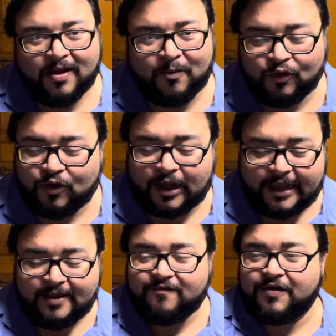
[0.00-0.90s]
বন্ধুরা
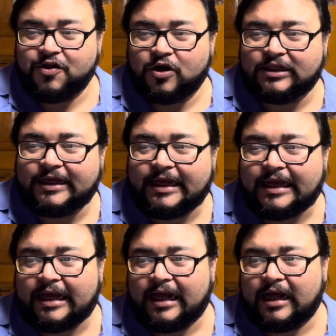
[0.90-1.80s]
এই ভিডিওটাতে
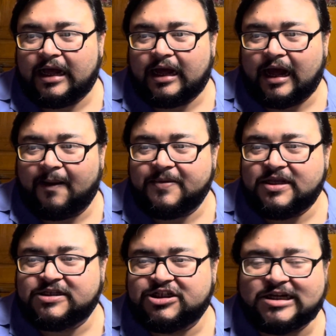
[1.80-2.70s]
আমি
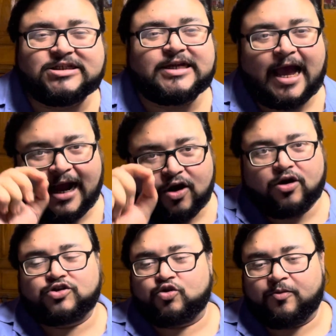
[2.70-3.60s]
জাস্ট
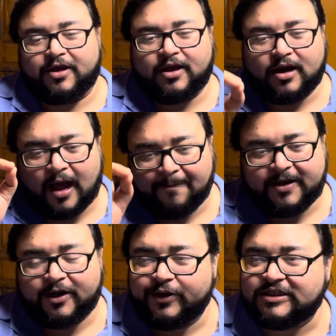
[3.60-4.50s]
এগারোটার সময়ে
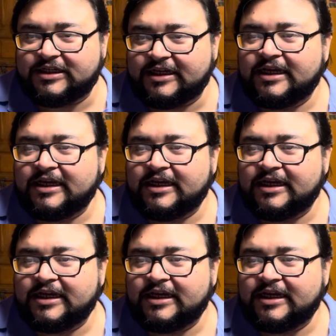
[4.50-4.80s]
আপডেট হয়েছে